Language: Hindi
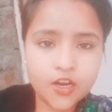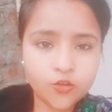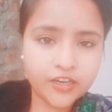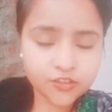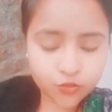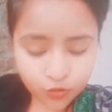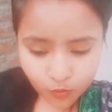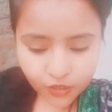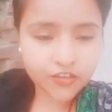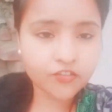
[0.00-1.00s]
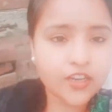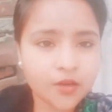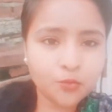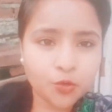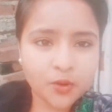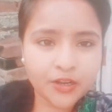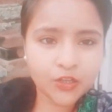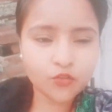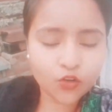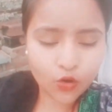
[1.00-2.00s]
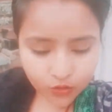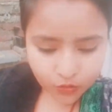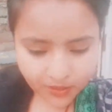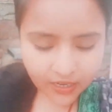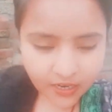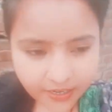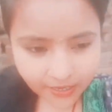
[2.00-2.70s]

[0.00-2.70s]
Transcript: हेलो फ्रेंड्स गुड मॉर्निंग वेलकम टू माय न्यू व्लॉग सुबह का